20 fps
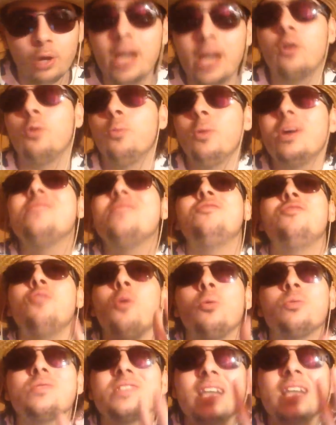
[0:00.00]
comment ils
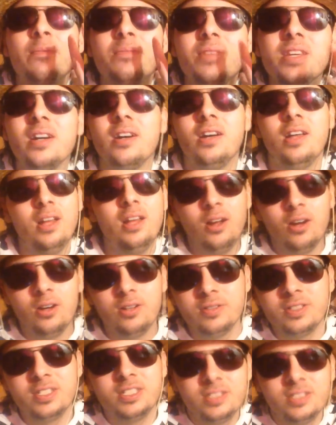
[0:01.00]
feront ça bien,
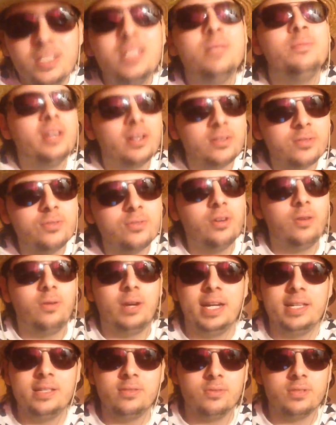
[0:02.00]
si bien sûr,
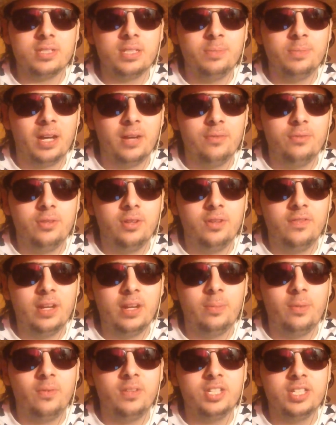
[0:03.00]
voilà, ils ont aussi prévu de le
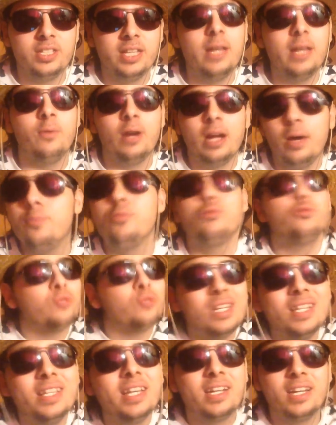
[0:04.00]
faire pour Vegeta, et voilà, vu
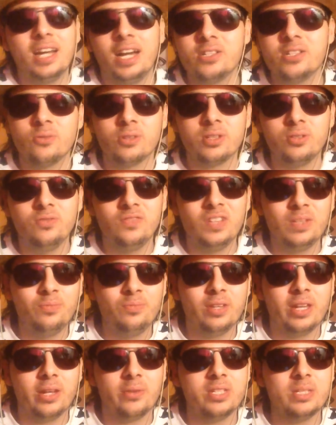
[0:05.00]
toutes les déclarations qu'il nous fait
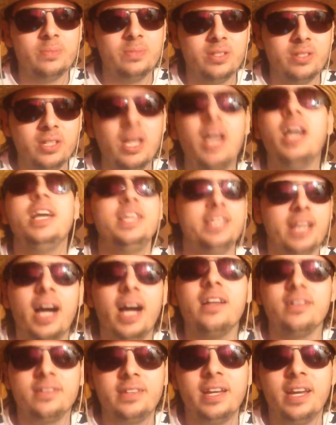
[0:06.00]
depuis quelques épisodes, il y a
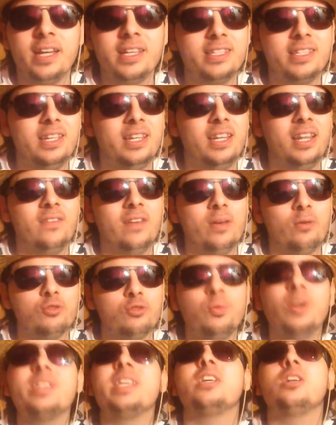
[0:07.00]
intérêt qu'il l'éveille, ou
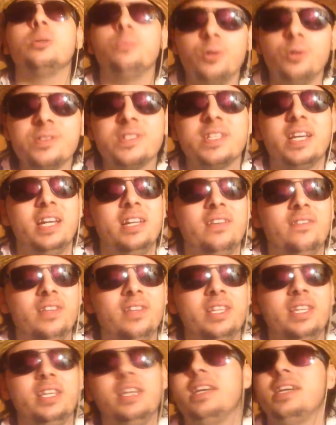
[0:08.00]
du moins qu'il commence à
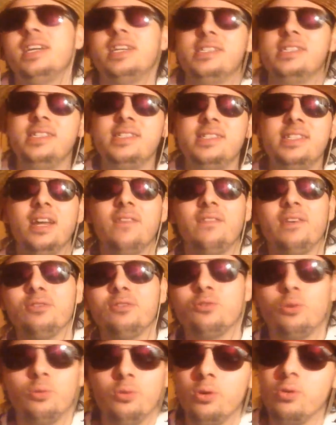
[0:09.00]
l'éveiller d'ici la fin du
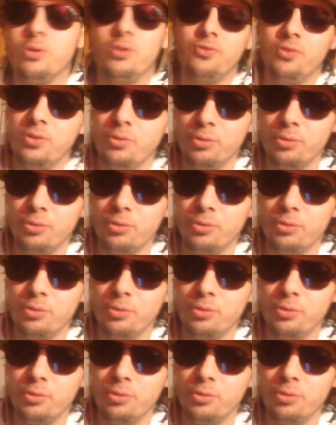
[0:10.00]
tournoi, quand